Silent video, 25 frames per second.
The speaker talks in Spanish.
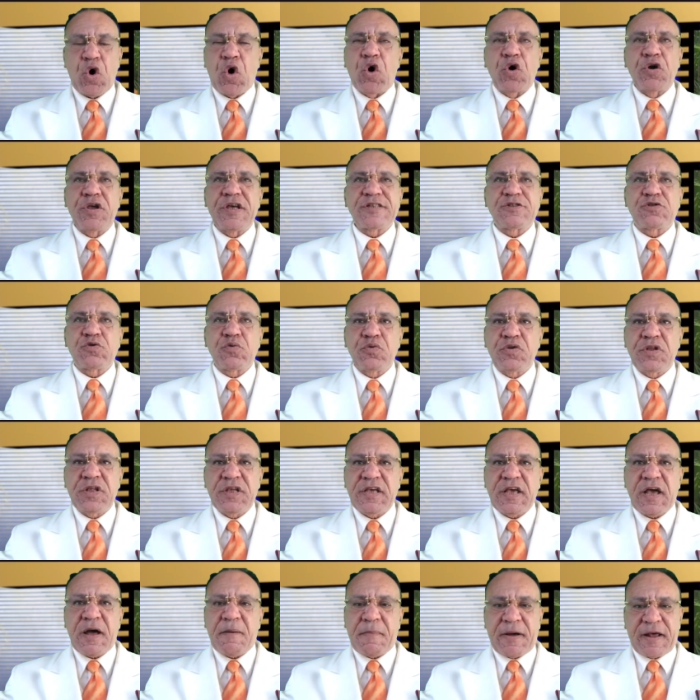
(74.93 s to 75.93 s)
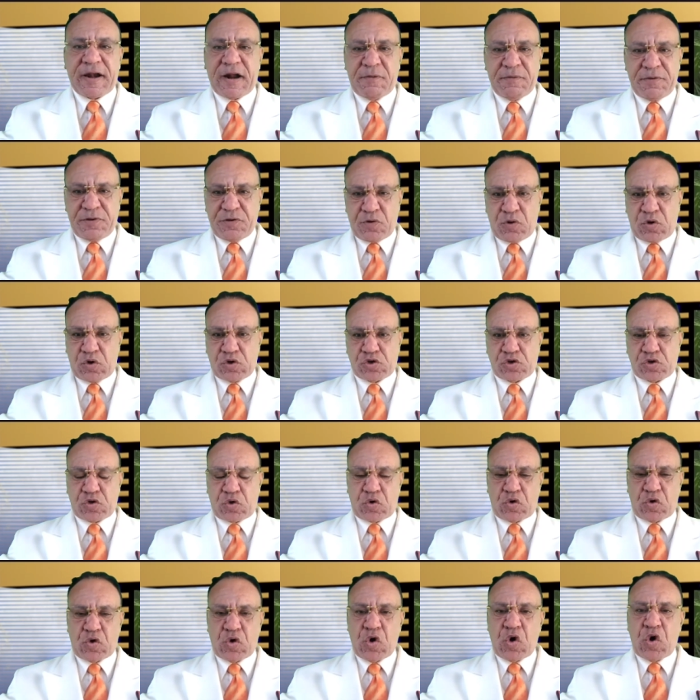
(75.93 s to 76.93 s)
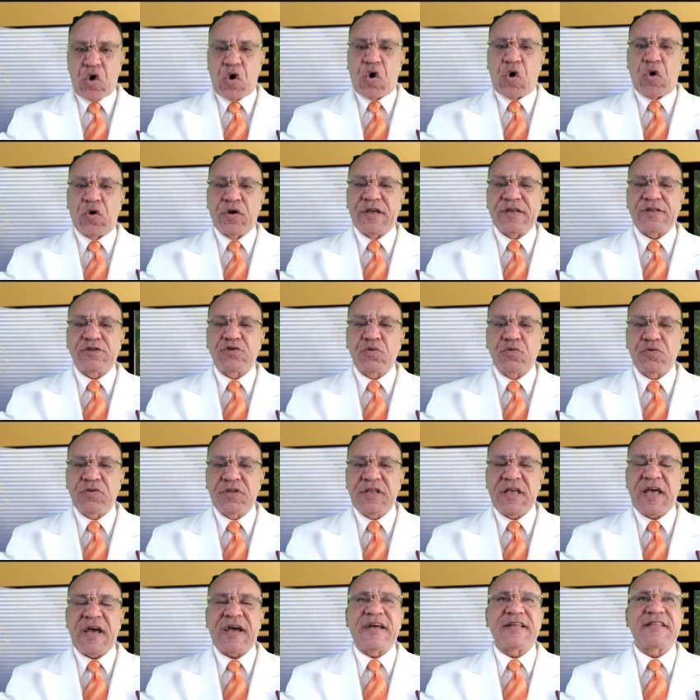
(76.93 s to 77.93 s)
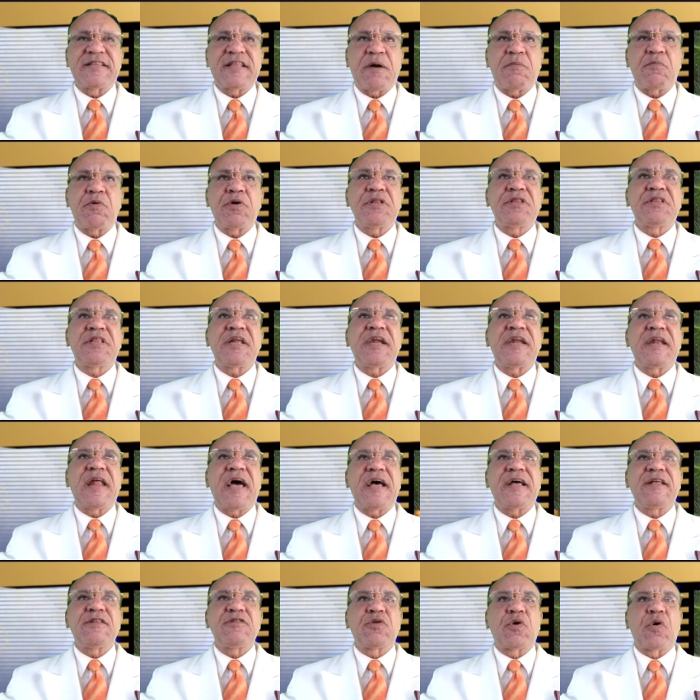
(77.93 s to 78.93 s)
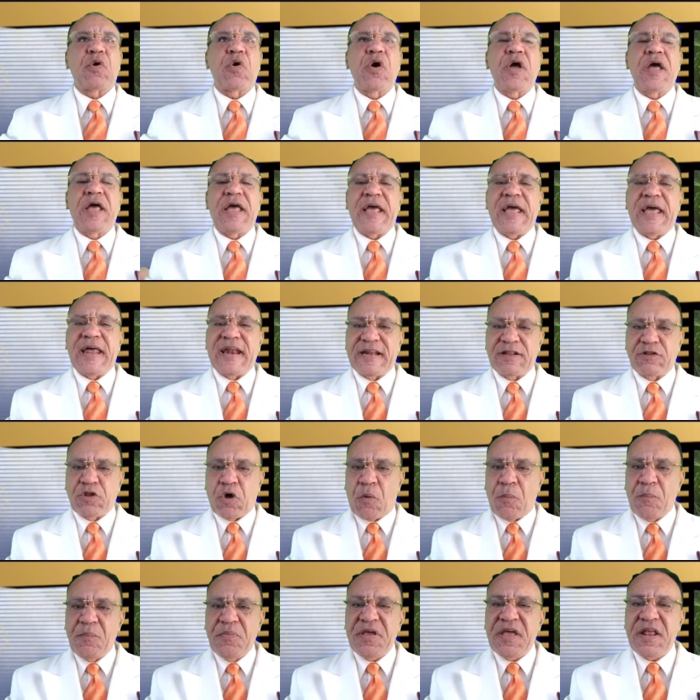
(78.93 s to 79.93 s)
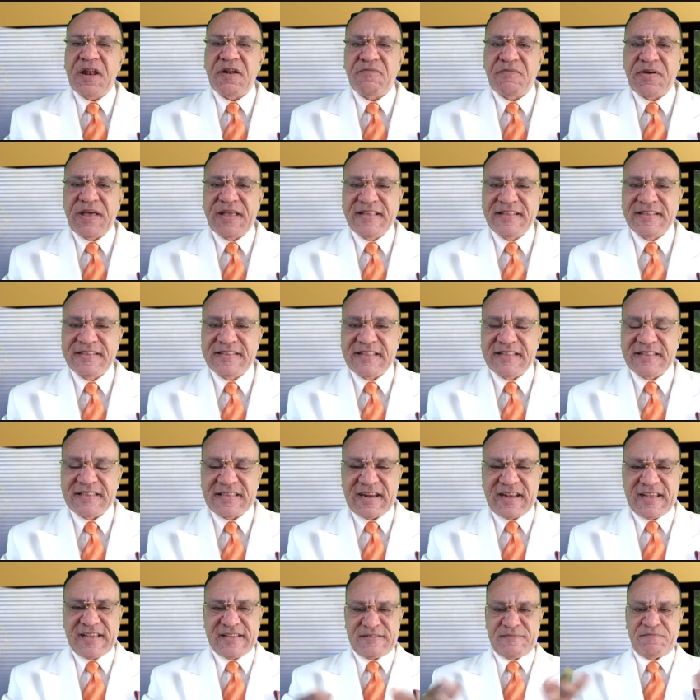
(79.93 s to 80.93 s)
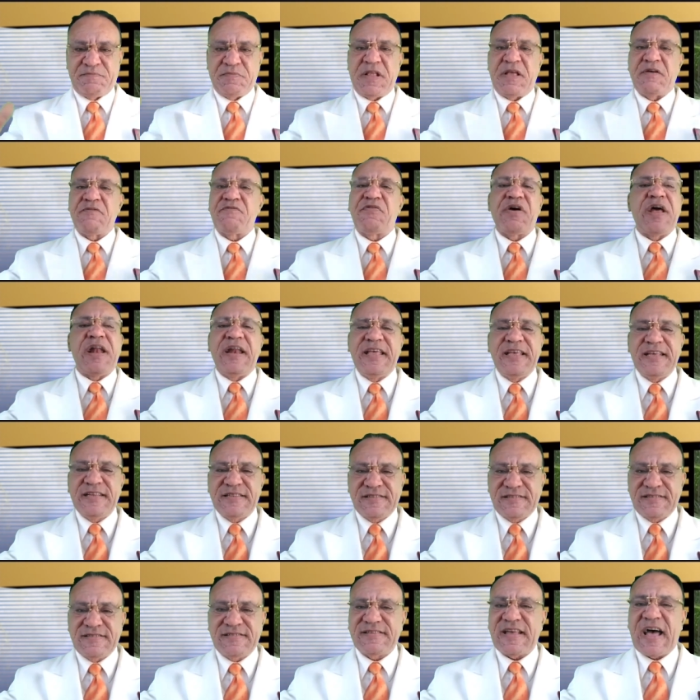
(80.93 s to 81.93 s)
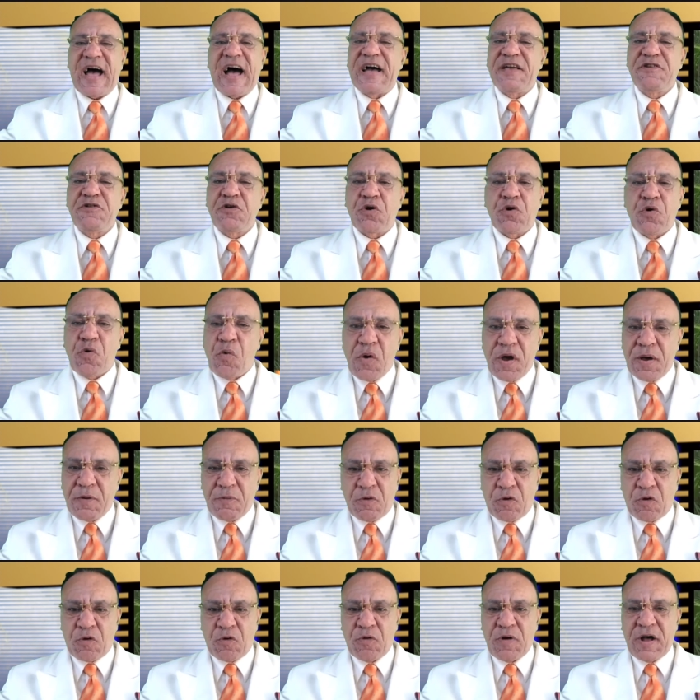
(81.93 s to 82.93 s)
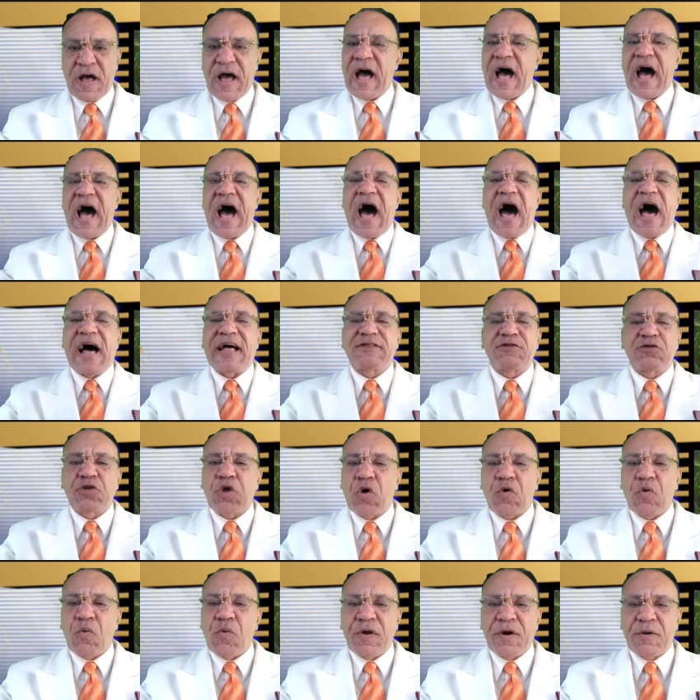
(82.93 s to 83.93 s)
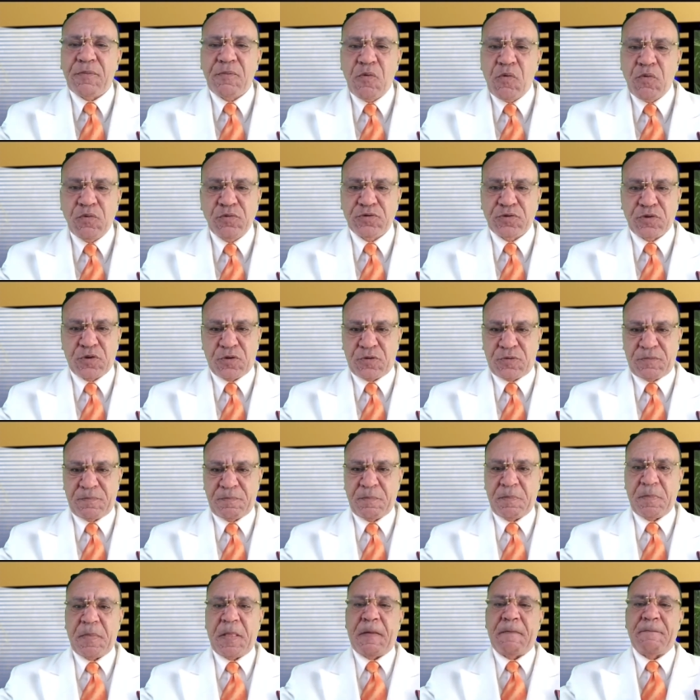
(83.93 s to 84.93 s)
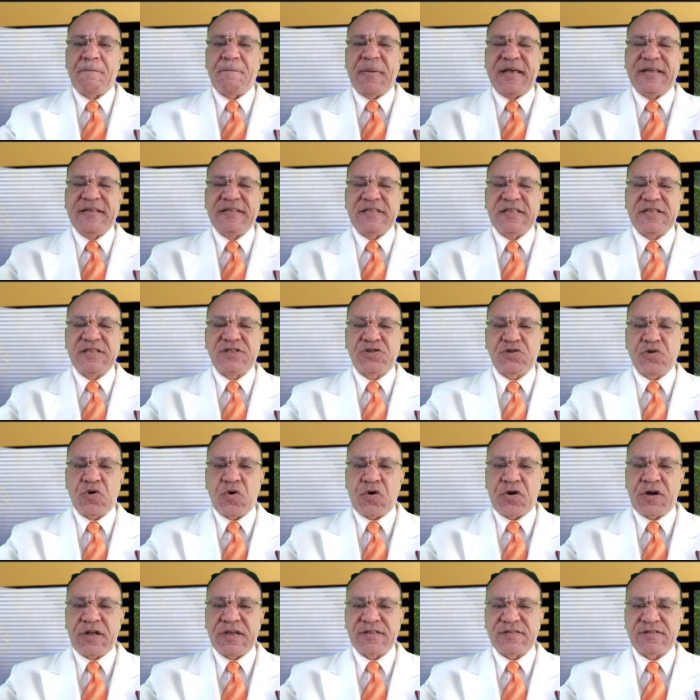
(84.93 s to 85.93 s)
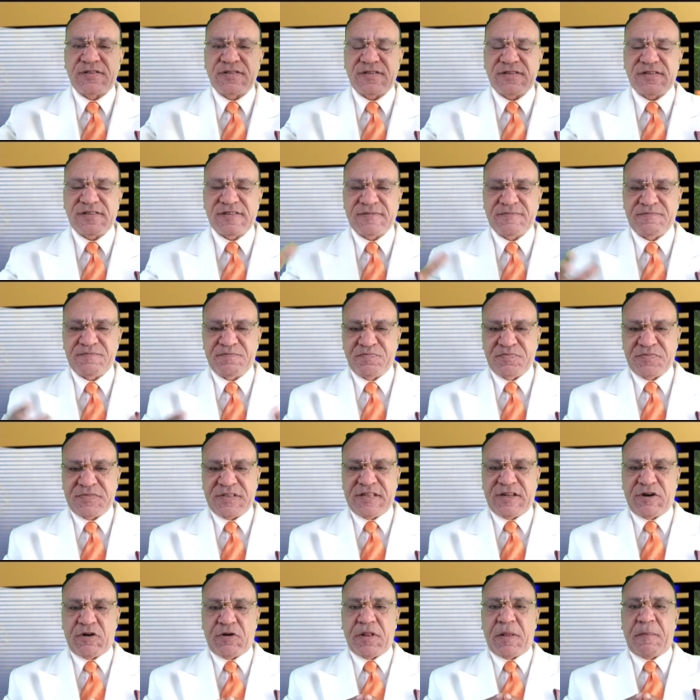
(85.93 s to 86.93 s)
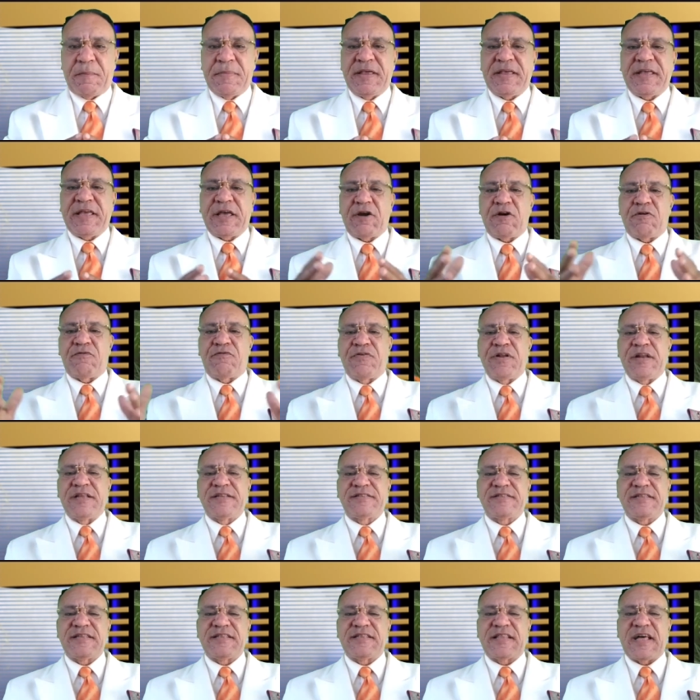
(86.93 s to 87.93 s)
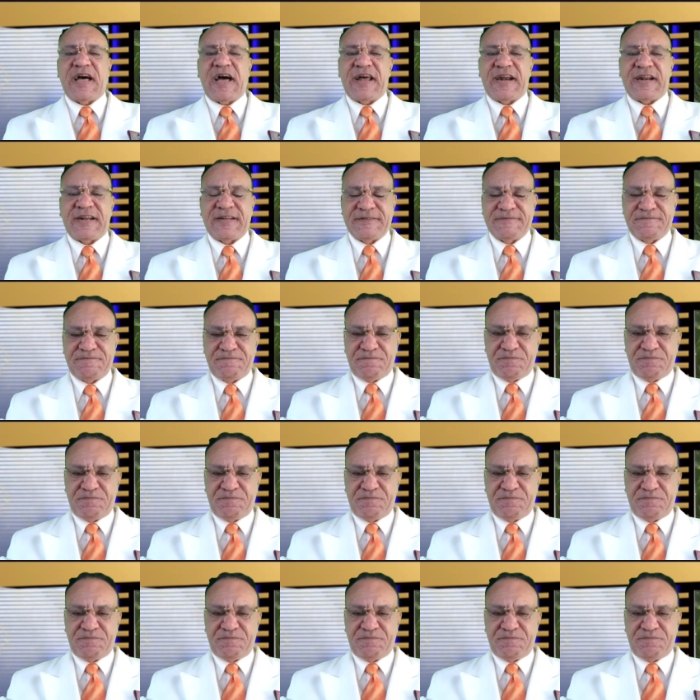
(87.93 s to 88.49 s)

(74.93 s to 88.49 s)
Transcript: hoy es un día maravilloso. Hoy es un día que estamos estrenando el 2023. Feliz año nuevo a todo el mundo. Bendiciones. Pero también quiero felicitar